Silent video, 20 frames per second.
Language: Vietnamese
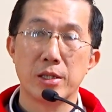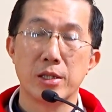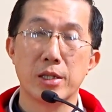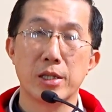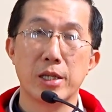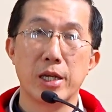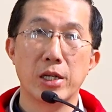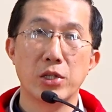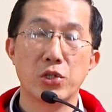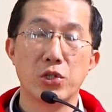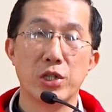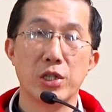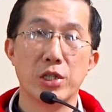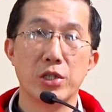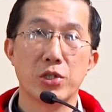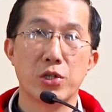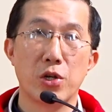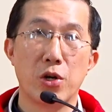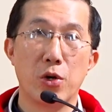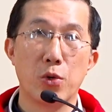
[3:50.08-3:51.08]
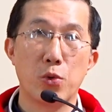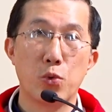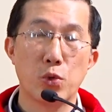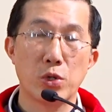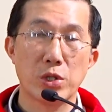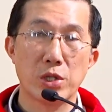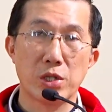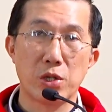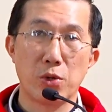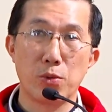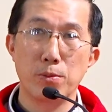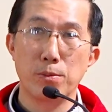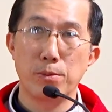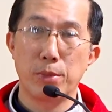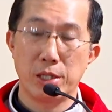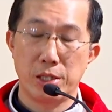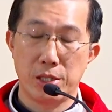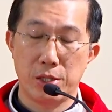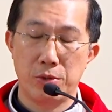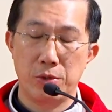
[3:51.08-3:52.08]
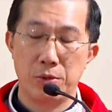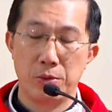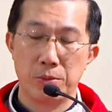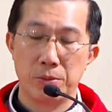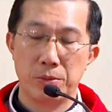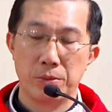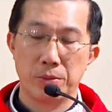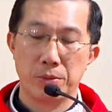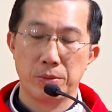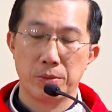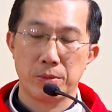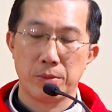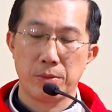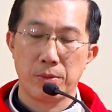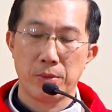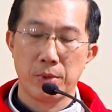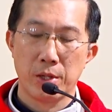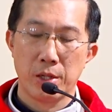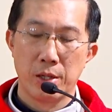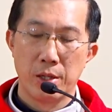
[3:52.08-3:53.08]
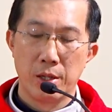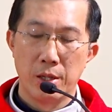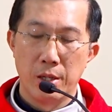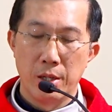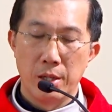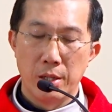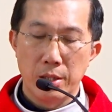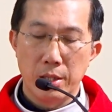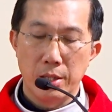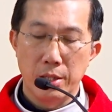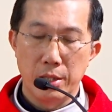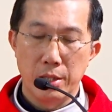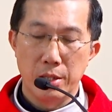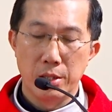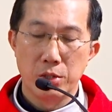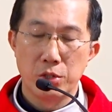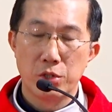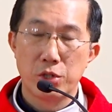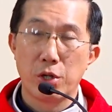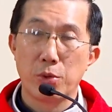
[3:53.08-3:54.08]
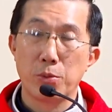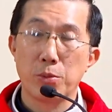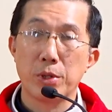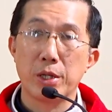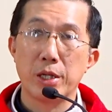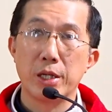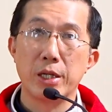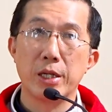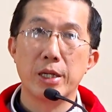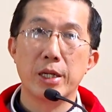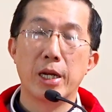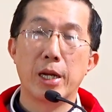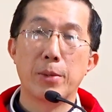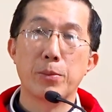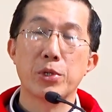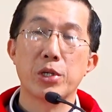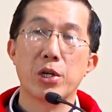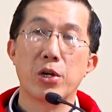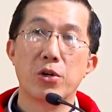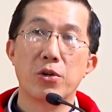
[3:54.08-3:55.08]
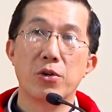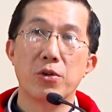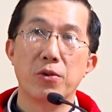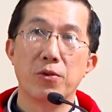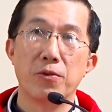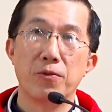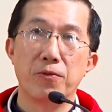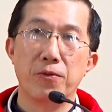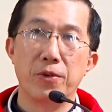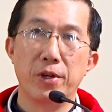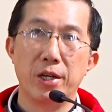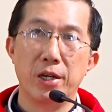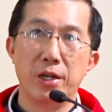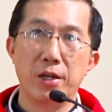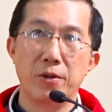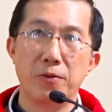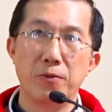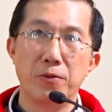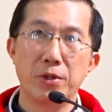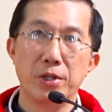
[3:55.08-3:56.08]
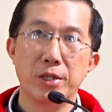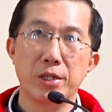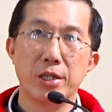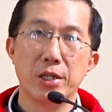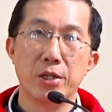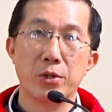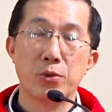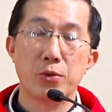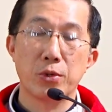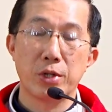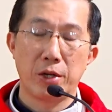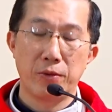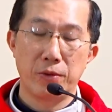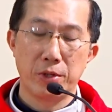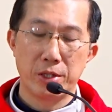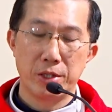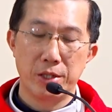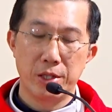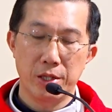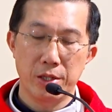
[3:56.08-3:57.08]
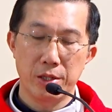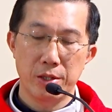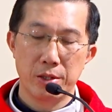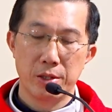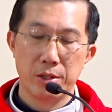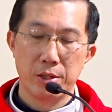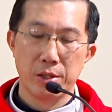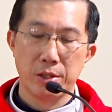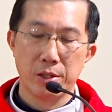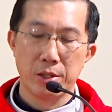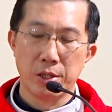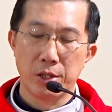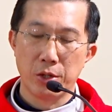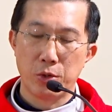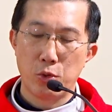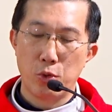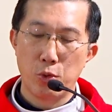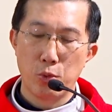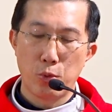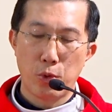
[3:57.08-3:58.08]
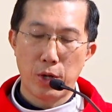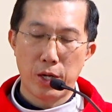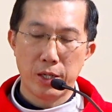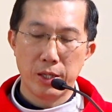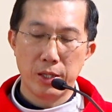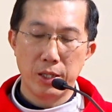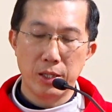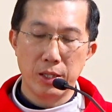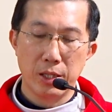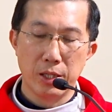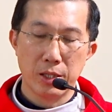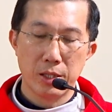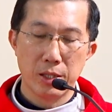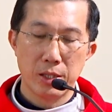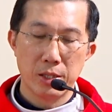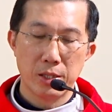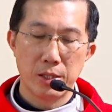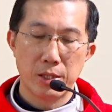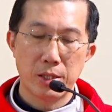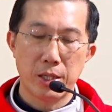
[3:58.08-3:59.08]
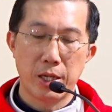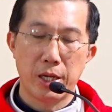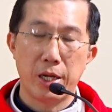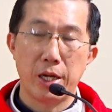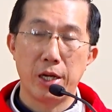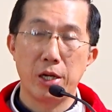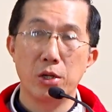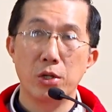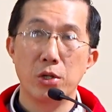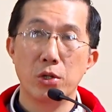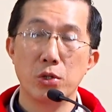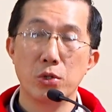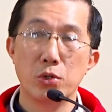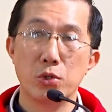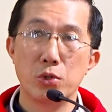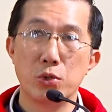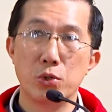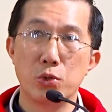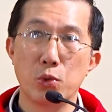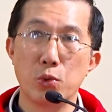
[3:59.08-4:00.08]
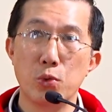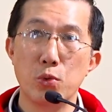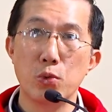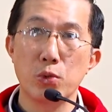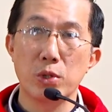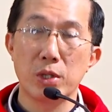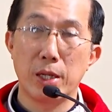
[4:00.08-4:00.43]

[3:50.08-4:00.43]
những giá trị cho cuộc sống mai sau. Thế nên trong khi làm giàu về phương diện của cái vật chất, người khôn ngoan đích thực sẽ chú